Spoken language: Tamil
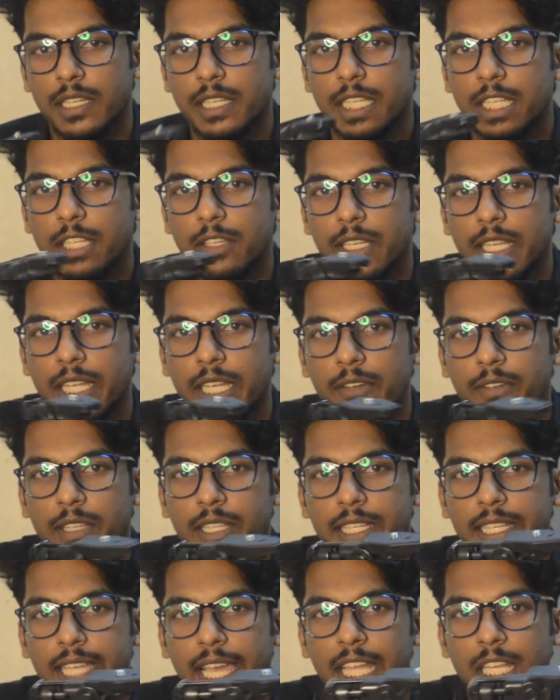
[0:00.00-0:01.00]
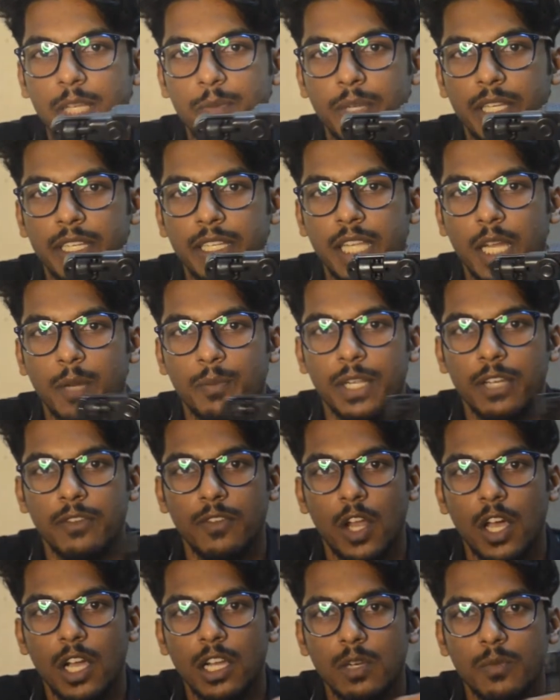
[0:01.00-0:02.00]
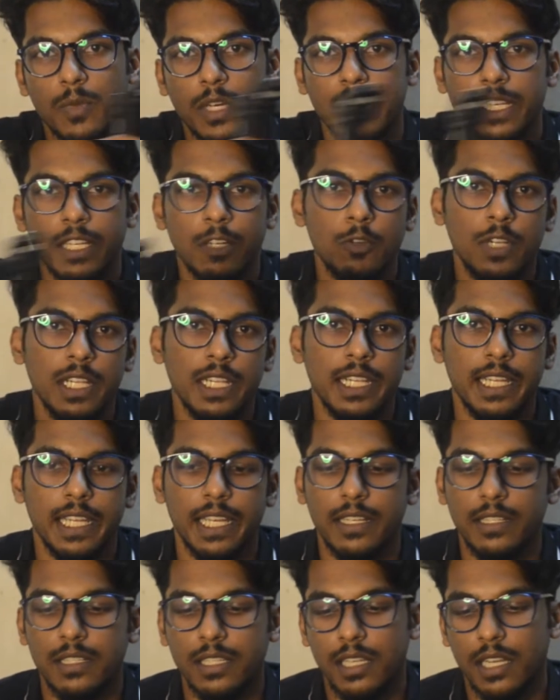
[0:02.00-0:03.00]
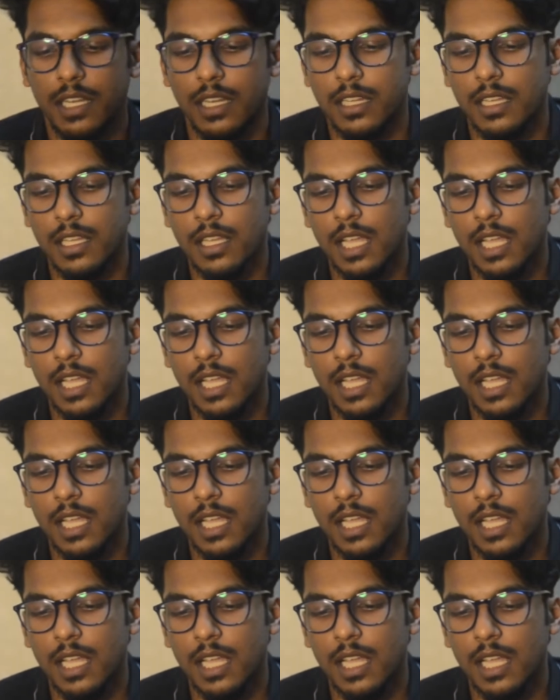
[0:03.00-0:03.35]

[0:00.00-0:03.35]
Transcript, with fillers: இது நீங்கள் வந்து கேரி பண்ணிவிட்டு அப்படியே விலாக் மாதிரி கூட நீங்கள் எடுத்துக்கலாம்